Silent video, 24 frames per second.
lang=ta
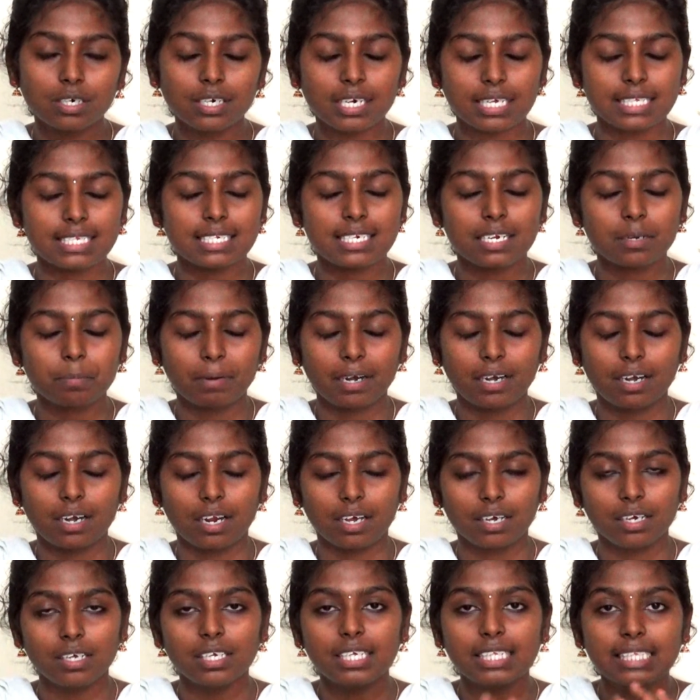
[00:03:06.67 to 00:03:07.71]
கன்சிடர்
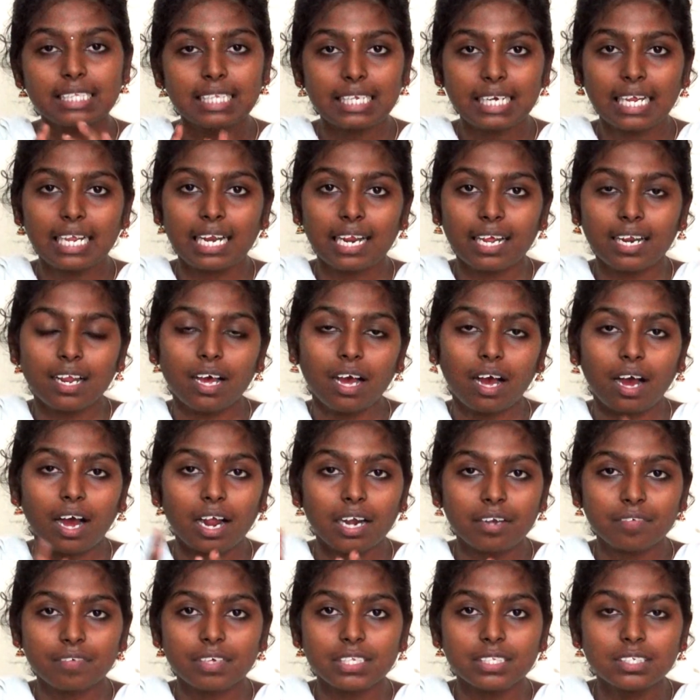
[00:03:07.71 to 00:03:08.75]
பண்ணுறாங்க இந்த நிலையில்
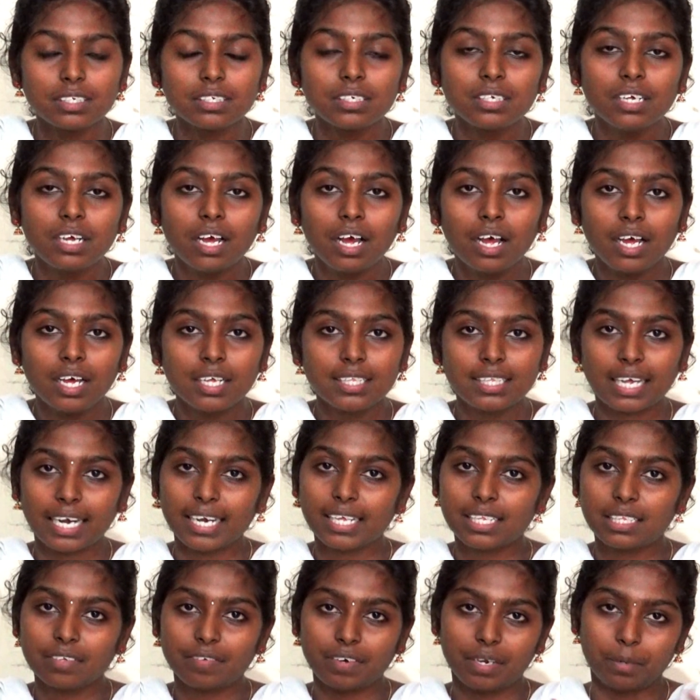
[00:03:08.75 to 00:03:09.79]
ஆண் வந்து
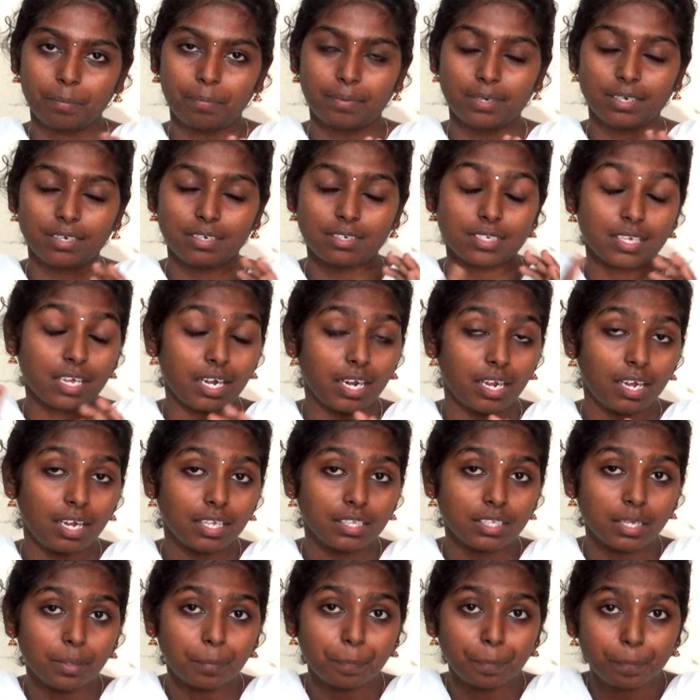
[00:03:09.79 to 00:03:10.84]
தனித்து விட சாரி
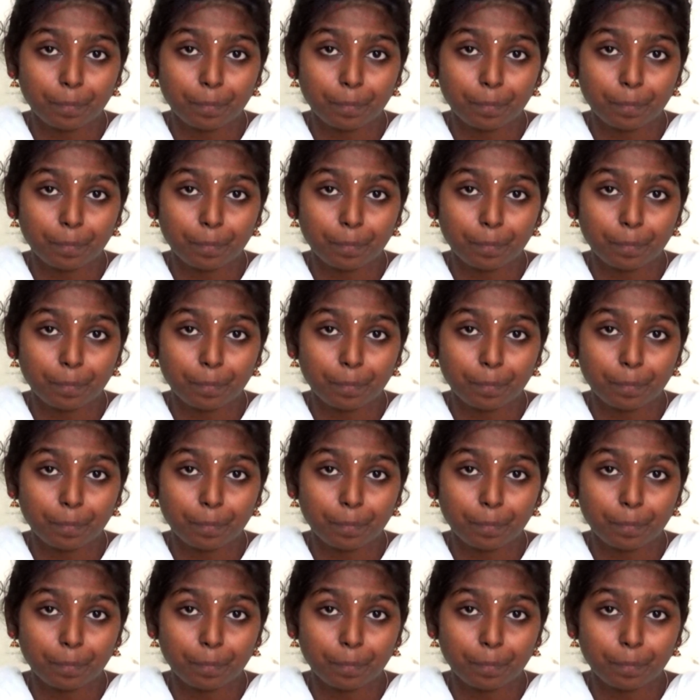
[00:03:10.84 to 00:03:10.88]
அந்த